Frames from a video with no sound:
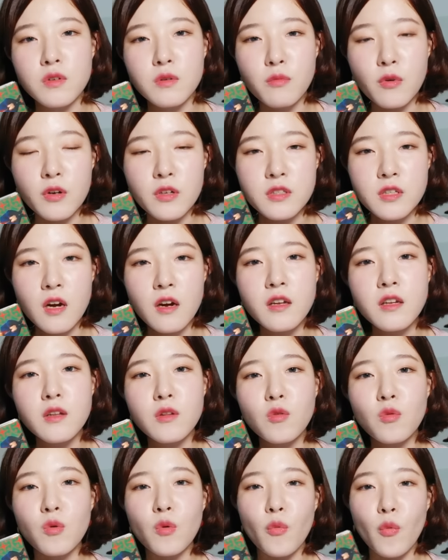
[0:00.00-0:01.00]
이번에 샤이니
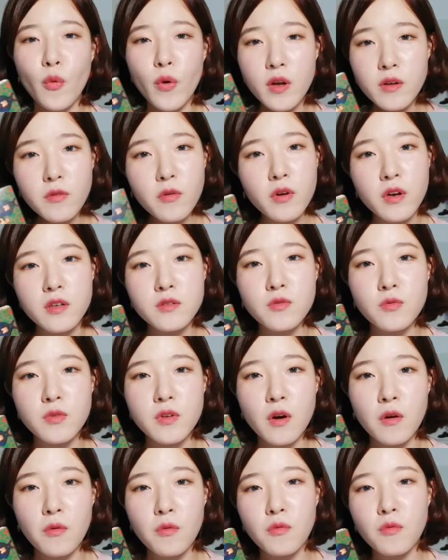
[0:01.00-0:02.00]
노래 왜 이렇게
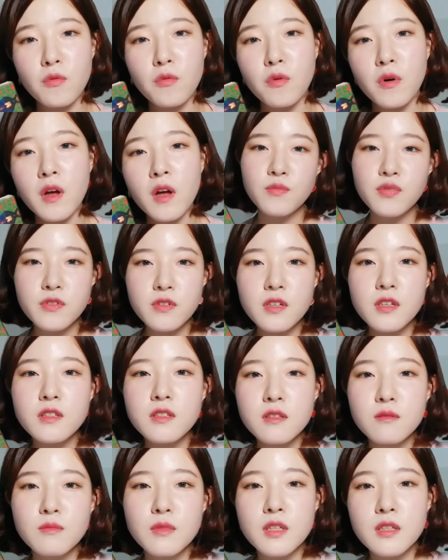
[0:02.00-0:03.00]
좋냐고
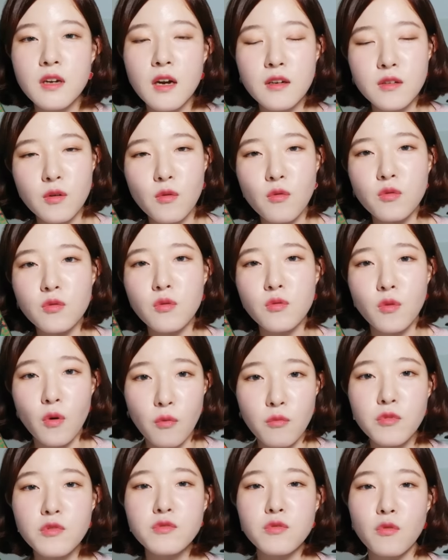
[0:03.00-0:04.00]
프리즈미라는 곡도
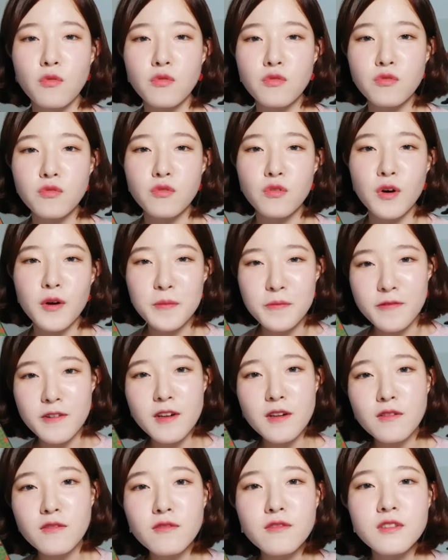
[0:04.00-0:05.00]
너무 좋고
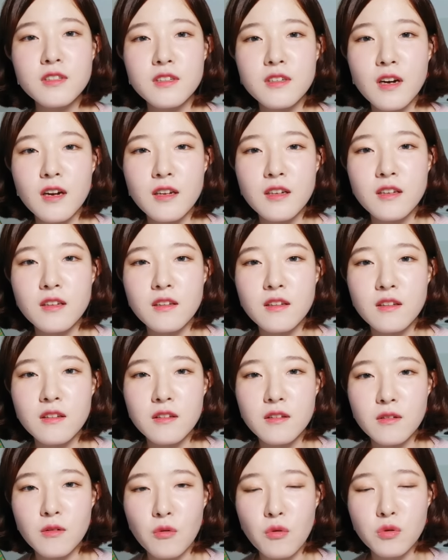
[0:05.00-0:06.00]

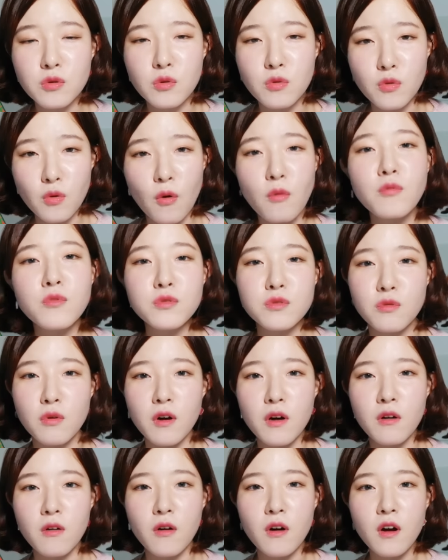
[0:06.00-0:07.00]
필굿이라는 곡도 너무
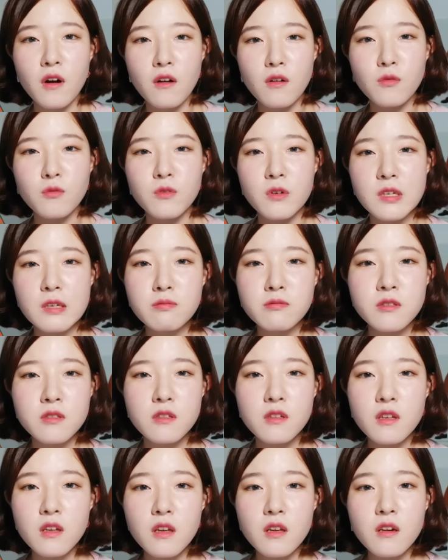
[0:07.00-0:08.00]
좋아요 그리고
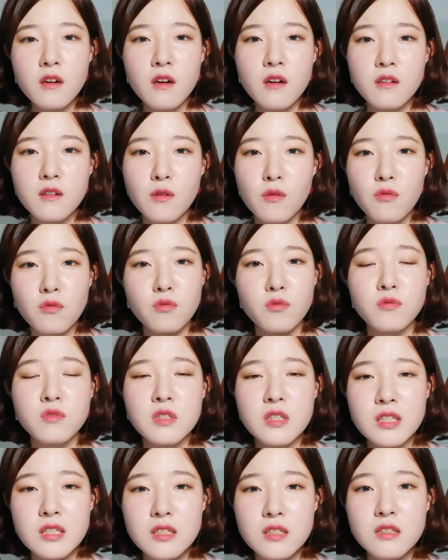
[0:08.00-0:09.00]
립스틱이라는 곡도
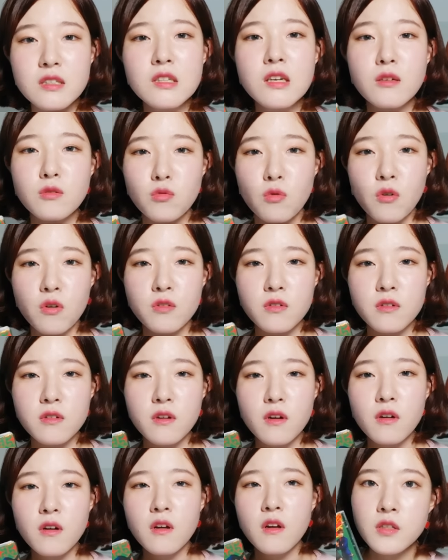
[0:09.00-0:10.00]
진짜
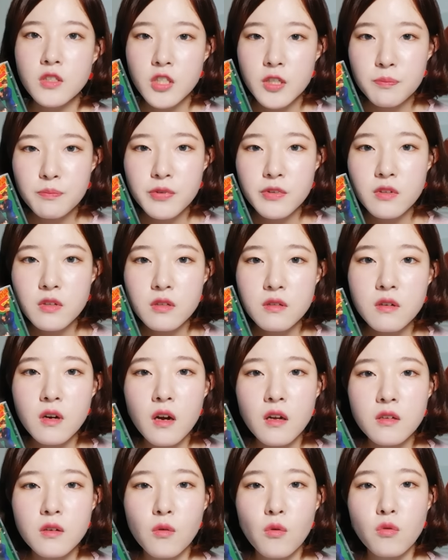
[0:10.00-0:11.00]
좋거든요
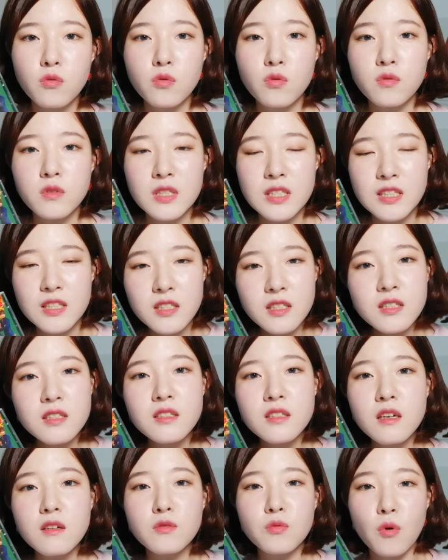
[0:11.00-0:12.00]
시프트라는 곡도
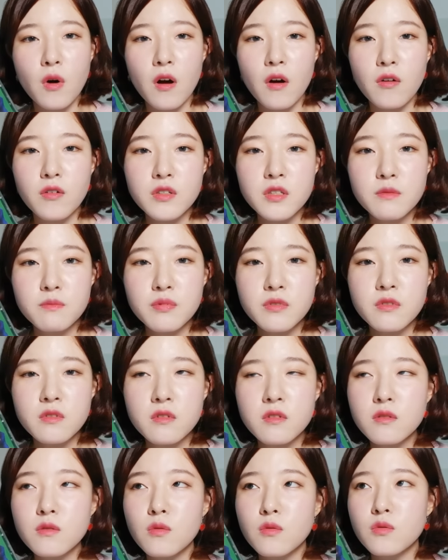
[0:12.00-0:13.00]
진짜 좋아요
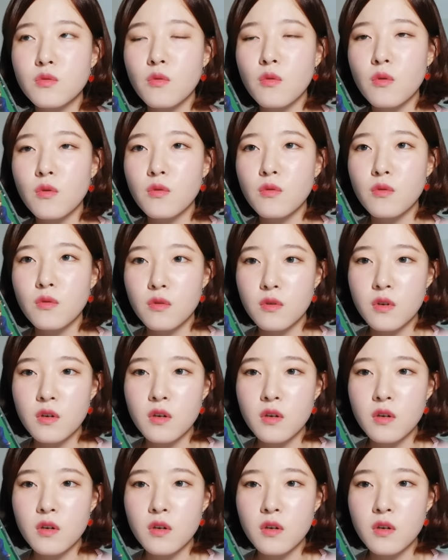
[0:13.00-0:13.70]
시프트도 좋고